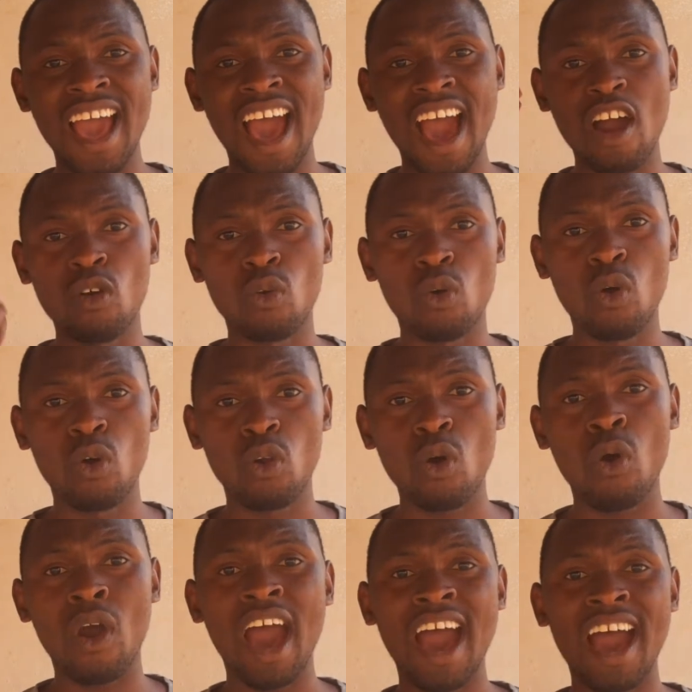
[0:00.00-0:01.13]

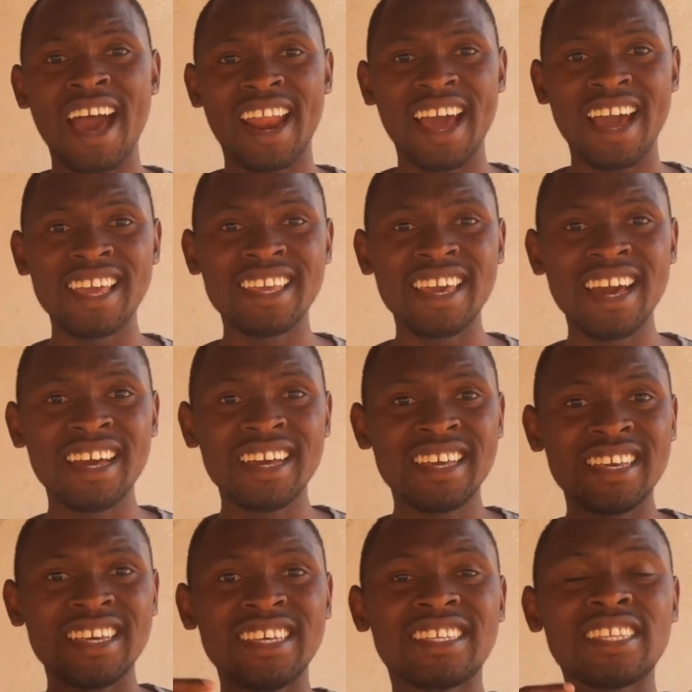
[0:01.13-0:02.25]
ancorou a aranha
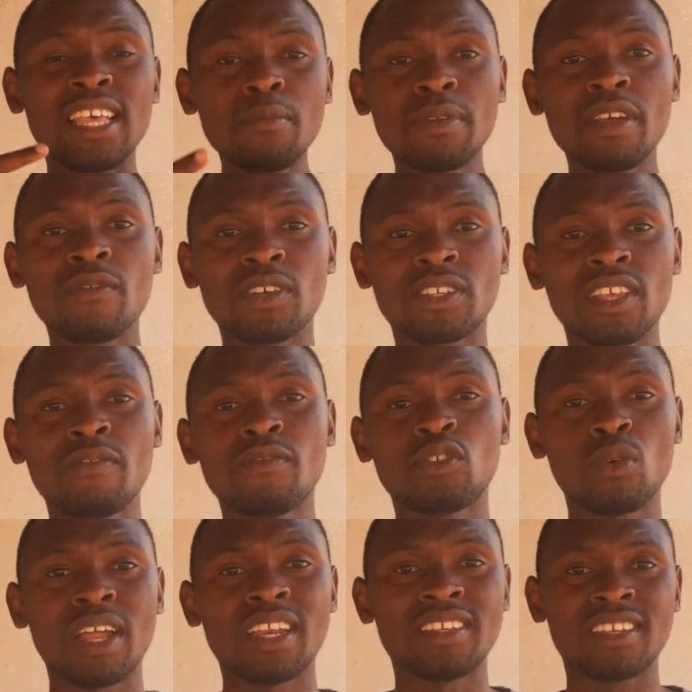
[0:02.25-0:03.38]
e sempre que você
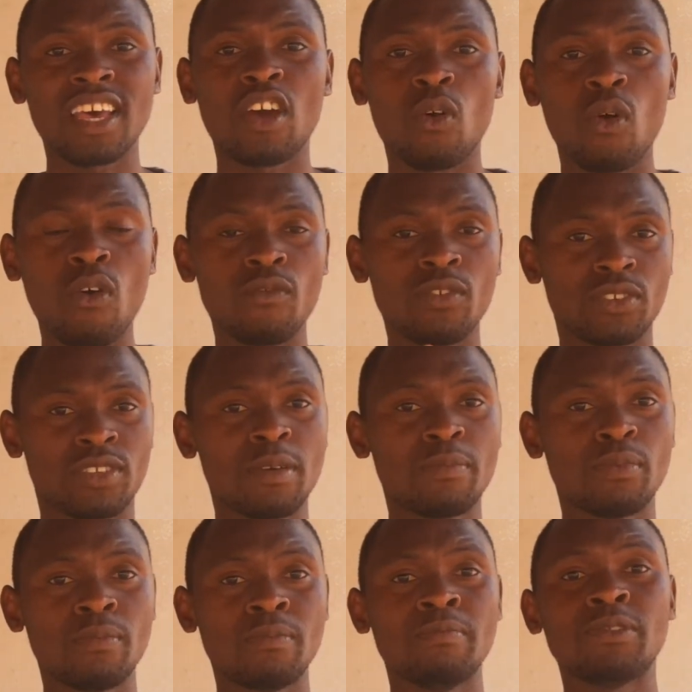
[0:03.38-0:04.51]
visualizar ou você
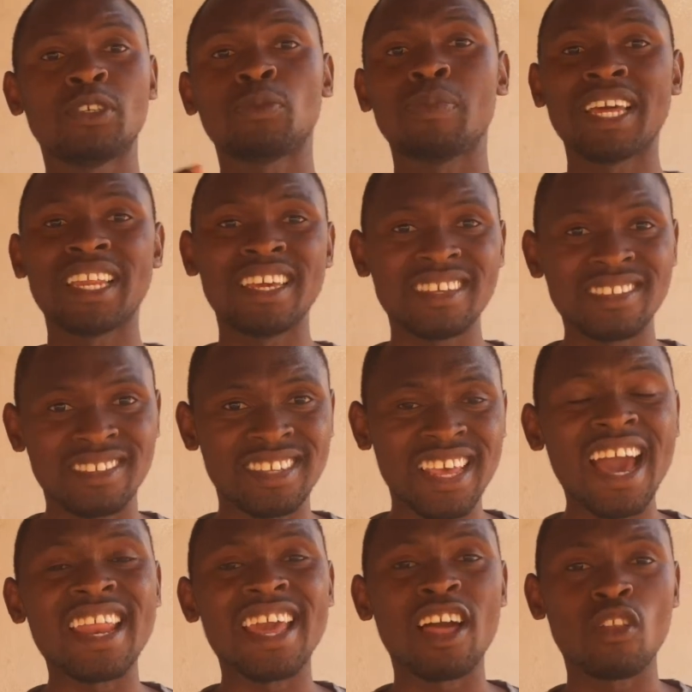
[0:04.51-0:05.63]

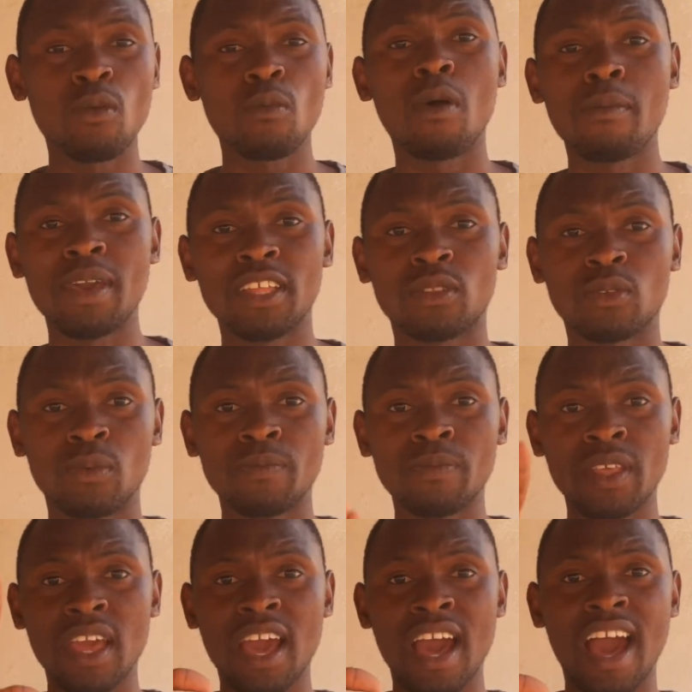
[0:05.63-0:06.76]
experienciar em algum momento
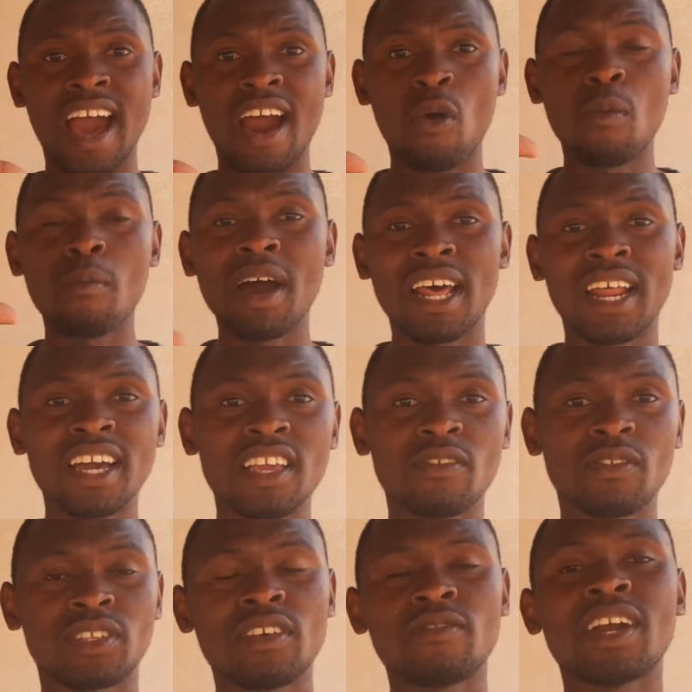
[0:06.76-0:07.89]
uma aranha,
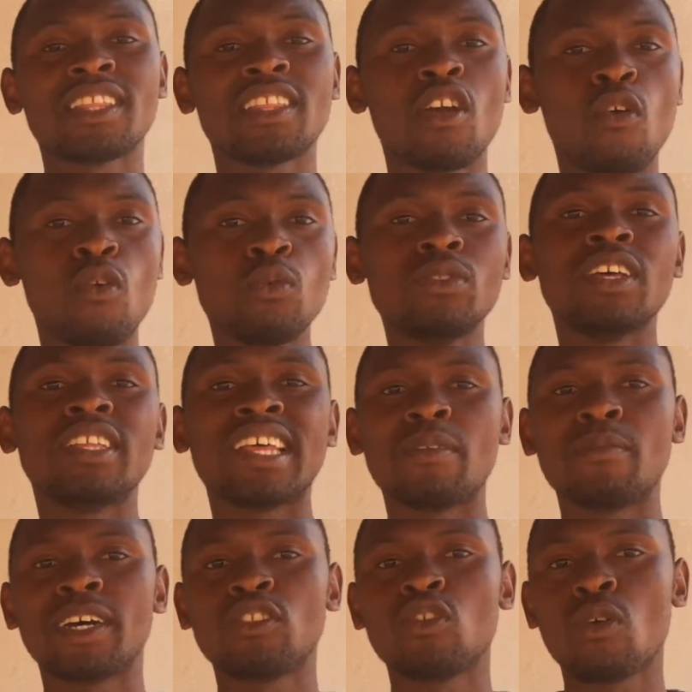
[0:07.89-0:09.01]
você vai ter um
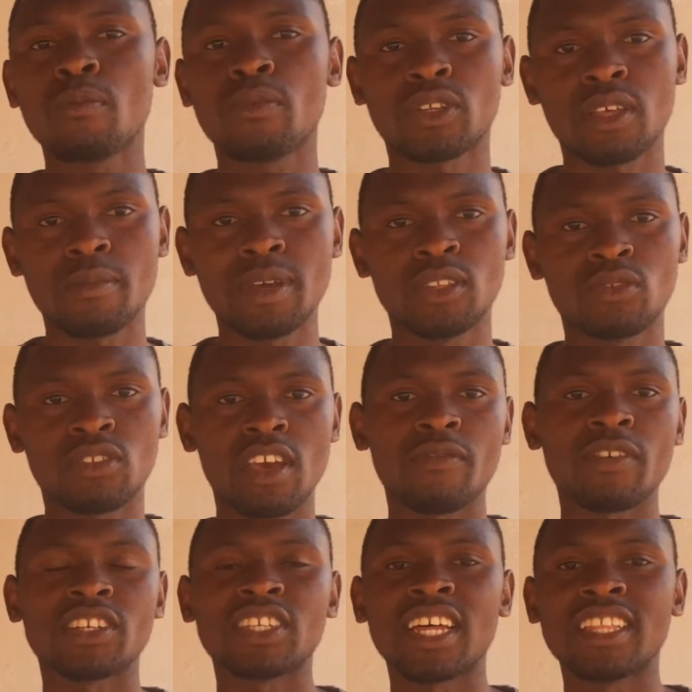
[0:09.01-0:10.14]
determinado comportamento, se
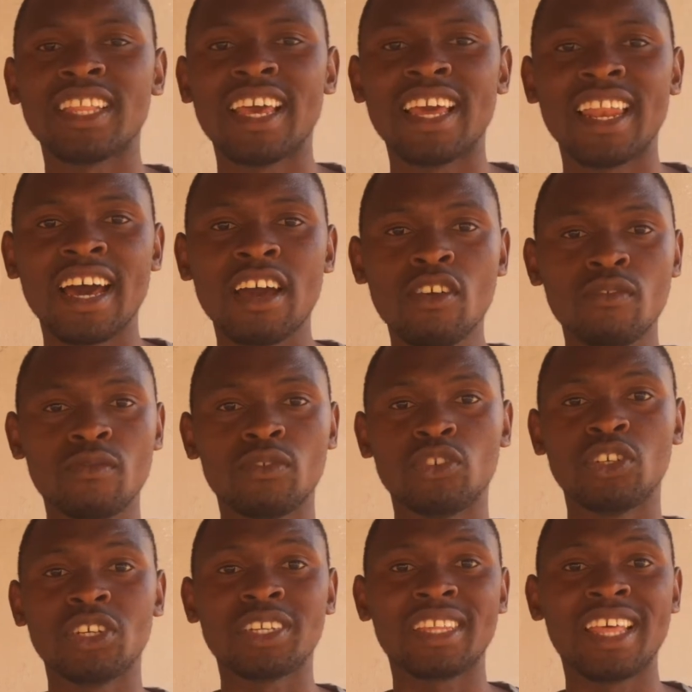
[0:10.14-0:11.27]
afastar dela,
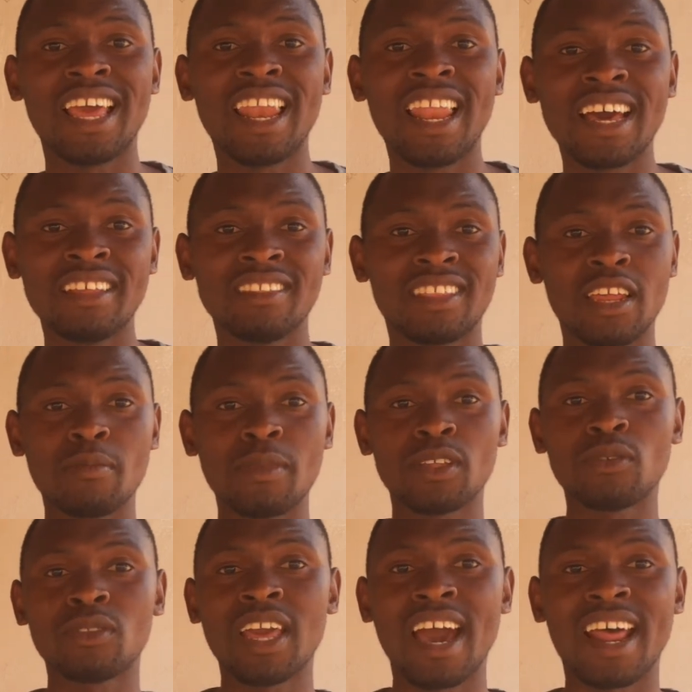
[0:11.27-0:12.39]
fugir dela, ter medo
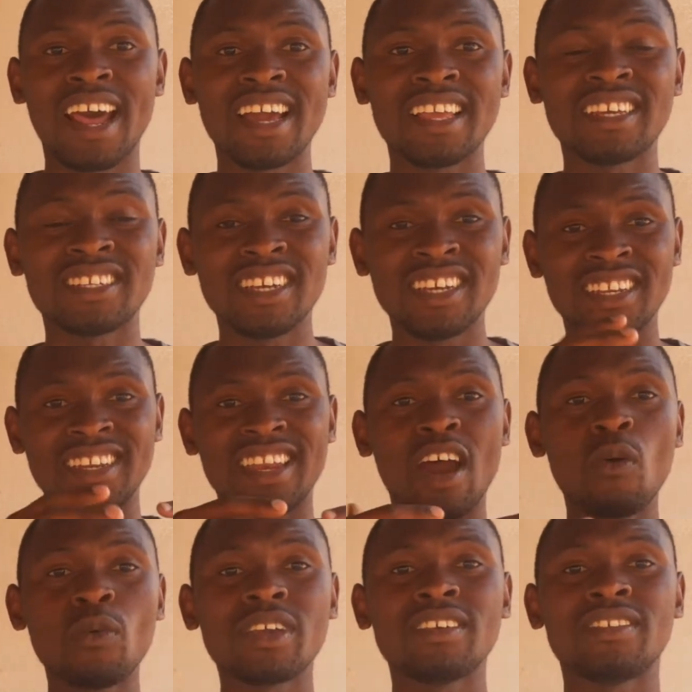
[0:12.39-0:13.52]
de aranhas,
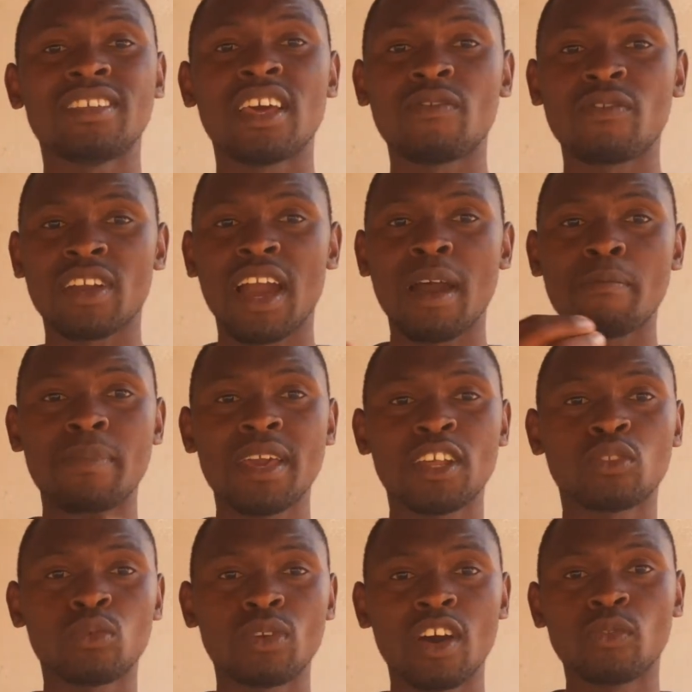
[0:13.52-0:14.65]
não quiser ficar
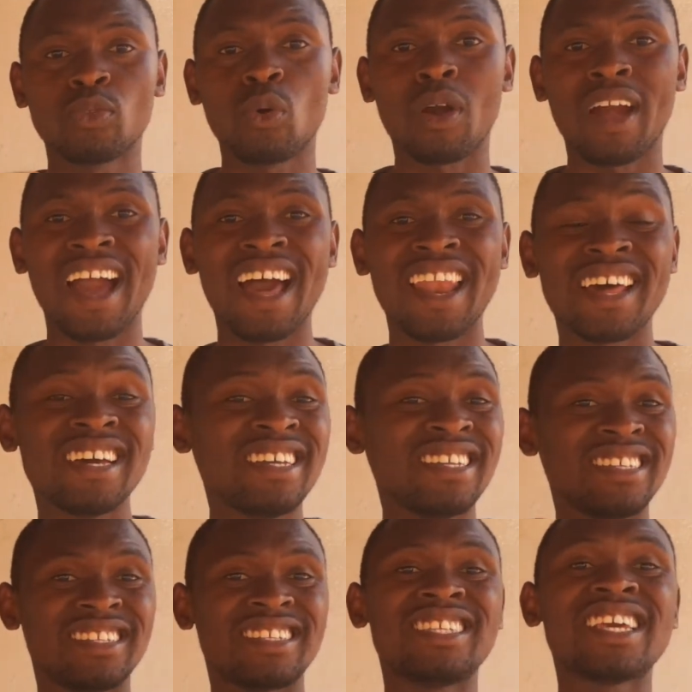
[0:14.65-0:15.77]
perto, não tocá-la,
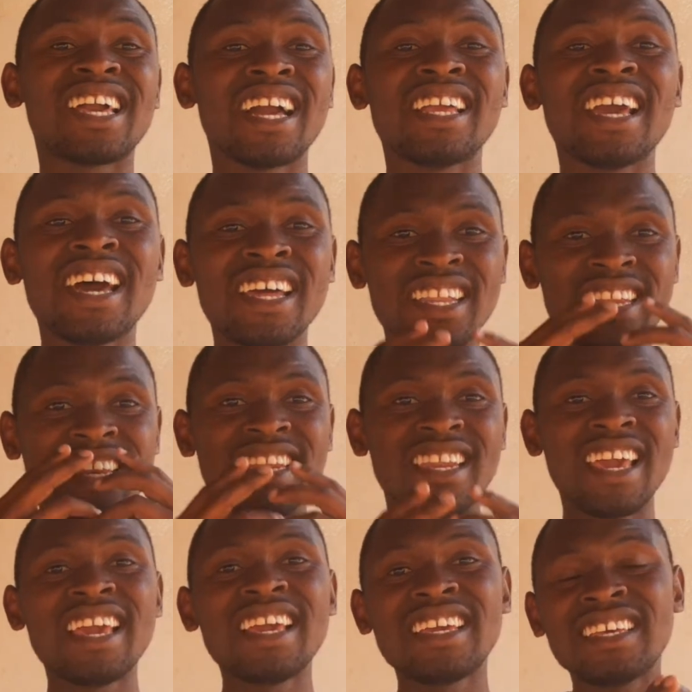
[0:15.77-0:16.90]
se calhar
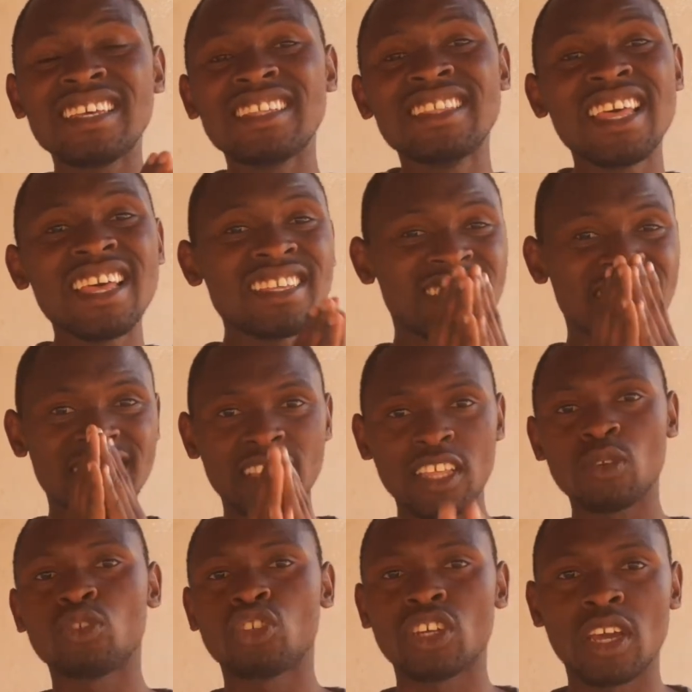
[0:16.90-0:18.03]
nem, nem sentir
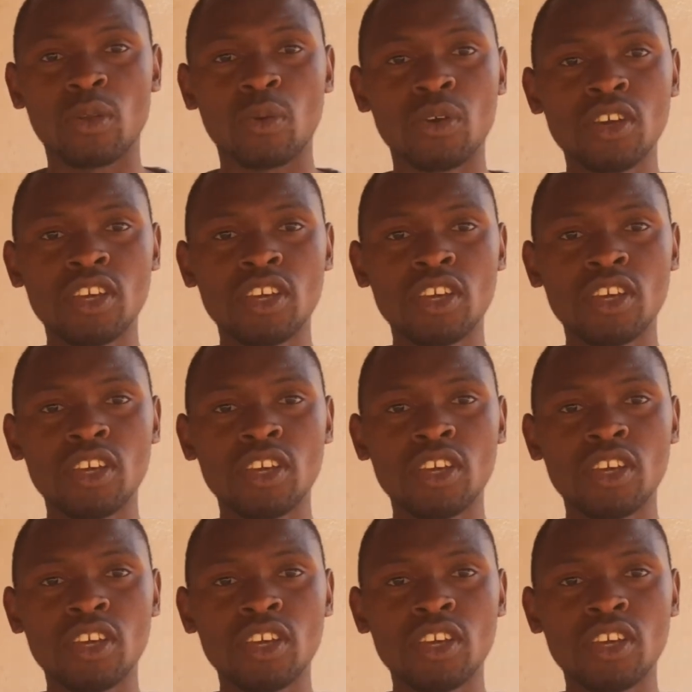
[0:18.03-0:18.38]
o cheiro.